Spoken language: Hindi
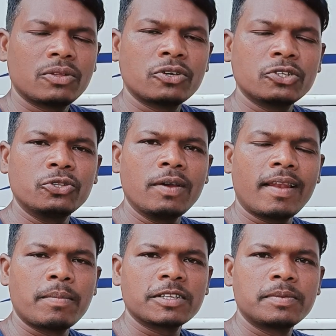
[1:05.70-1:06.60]
तो दोस्तों ये
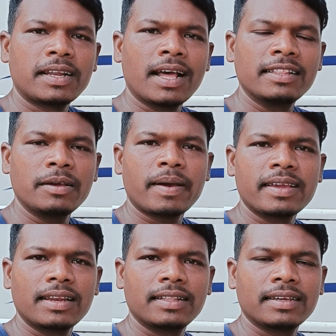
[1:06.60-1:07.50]
वाला बस में डाल दिए भाई
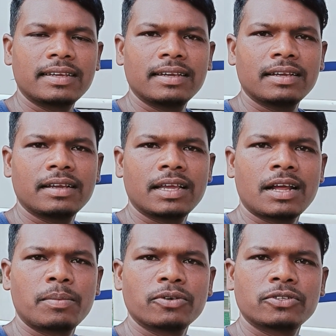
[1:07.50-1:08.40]
के लिए देखिए
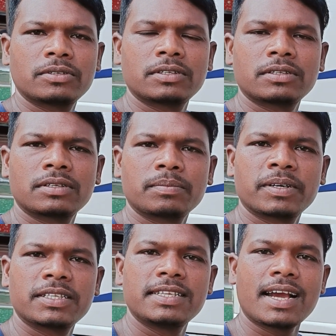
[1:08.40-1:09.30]
मेरा बस
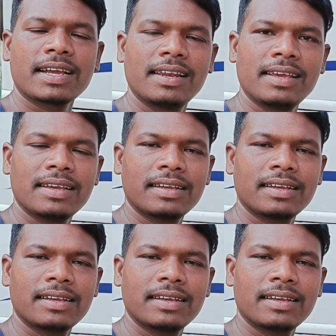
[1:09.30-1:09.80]
बसिया के लिए